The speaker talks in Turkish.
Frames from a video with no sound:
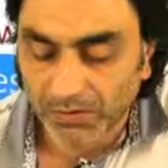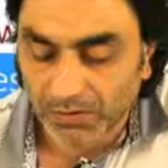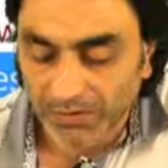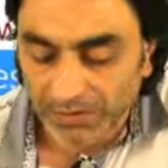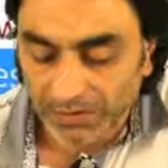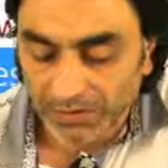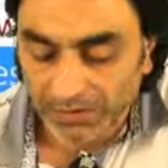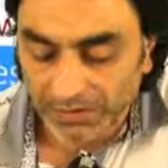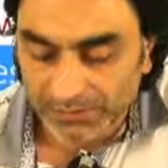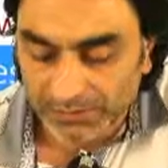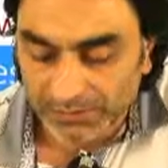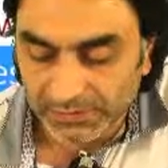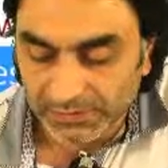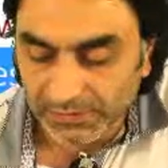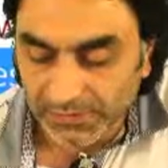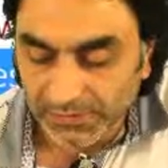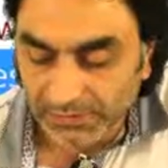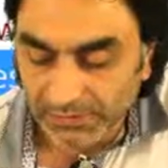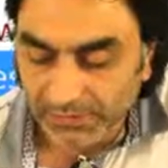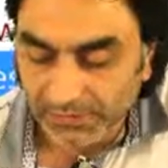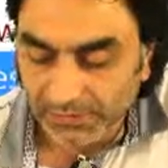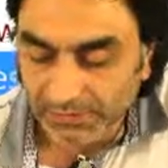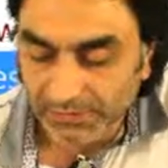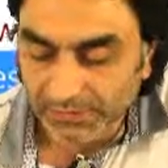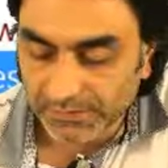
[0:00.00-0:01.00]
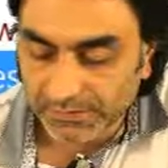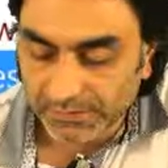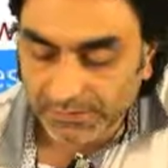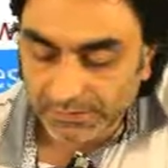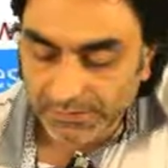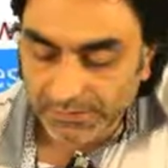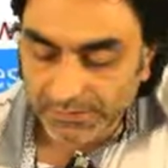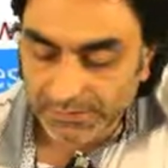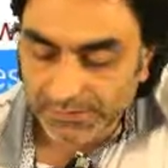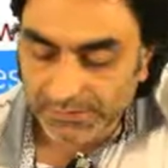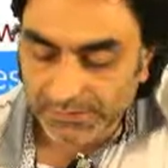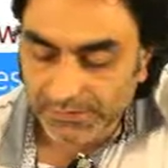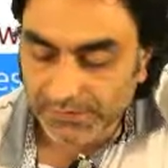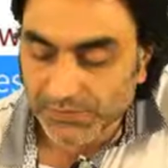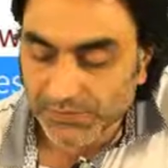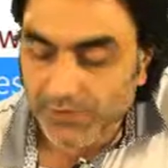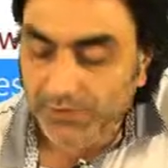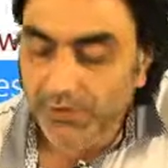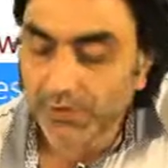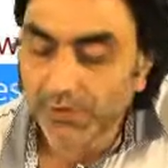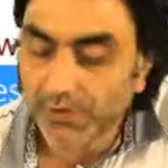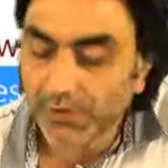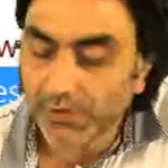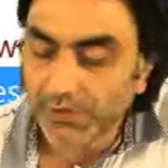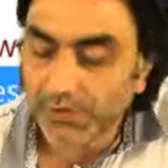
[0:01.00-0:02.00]
olanlarından.
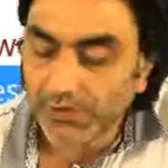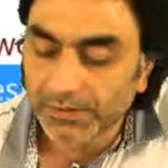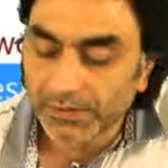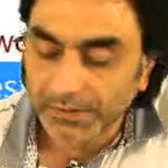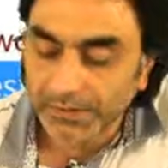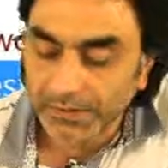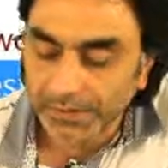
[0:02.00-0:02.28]
So